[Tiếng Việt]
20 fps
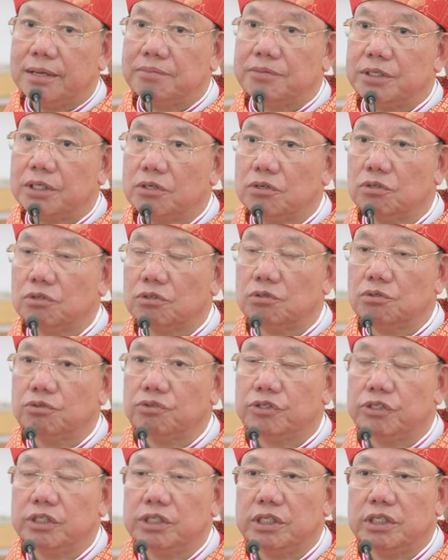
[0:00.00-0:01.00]
làm gì có
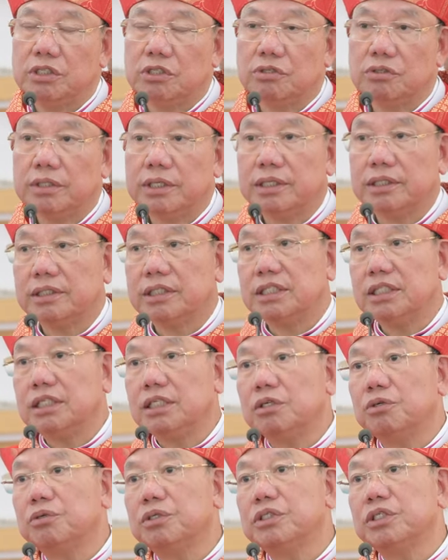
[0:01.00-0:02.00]
tu sĩ cho nên
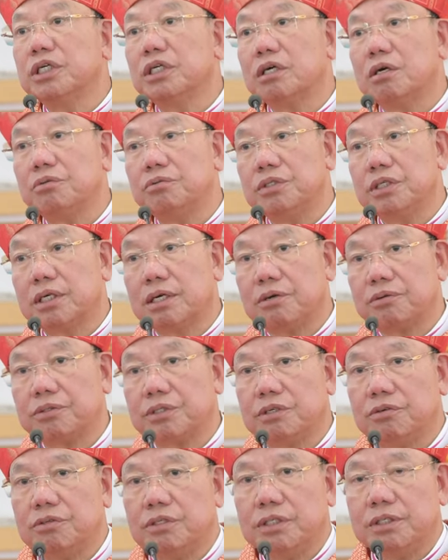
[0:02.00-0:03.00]
nhiều người không được học
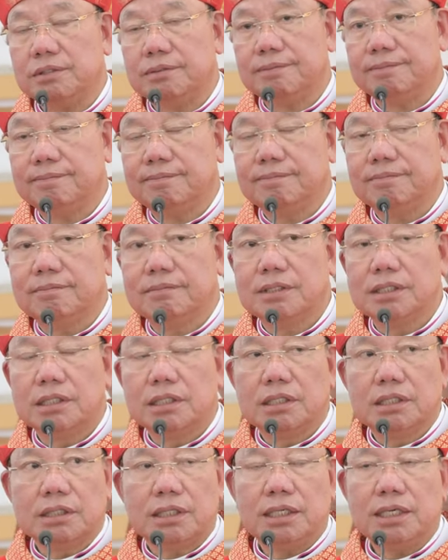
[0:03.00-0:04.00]
giáo lý
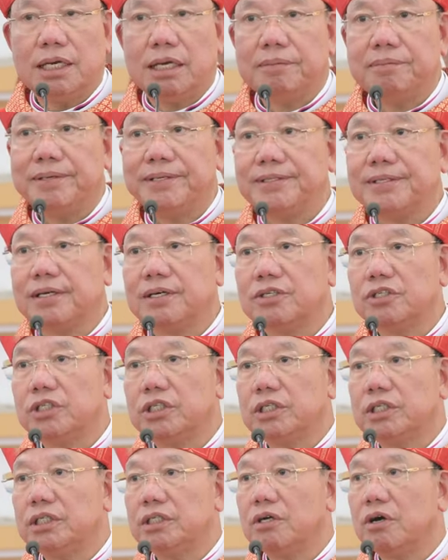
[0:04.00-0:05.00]
thế hệ bây giờ
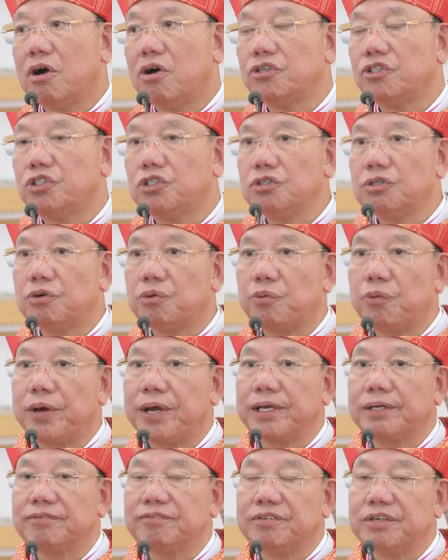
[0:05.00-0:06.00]
thì họ chưa
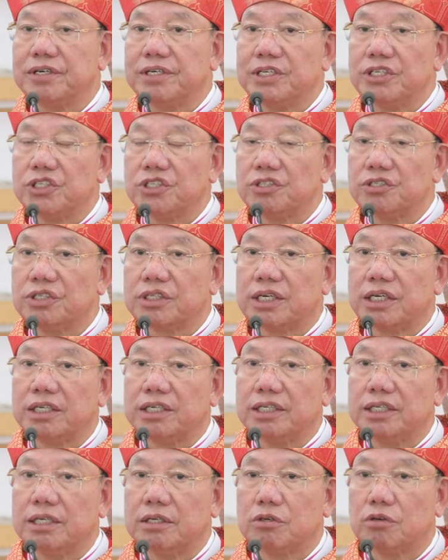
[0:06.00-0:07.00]
quen với sự
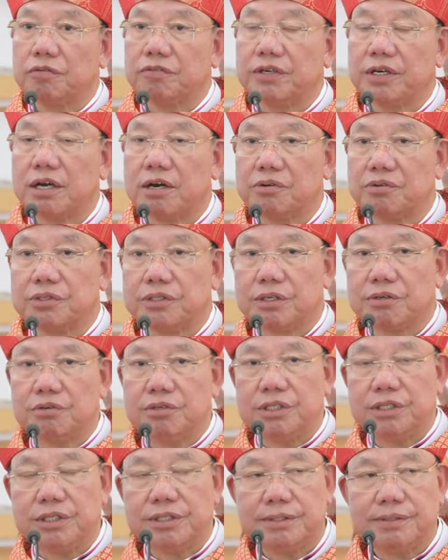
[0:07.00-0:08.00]
cần thiết của việc học giáo
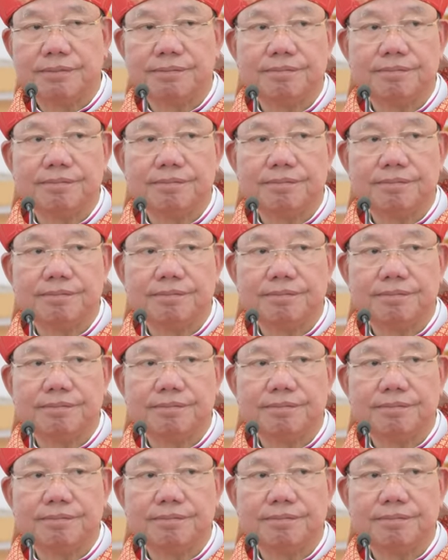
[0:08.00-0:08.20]
lý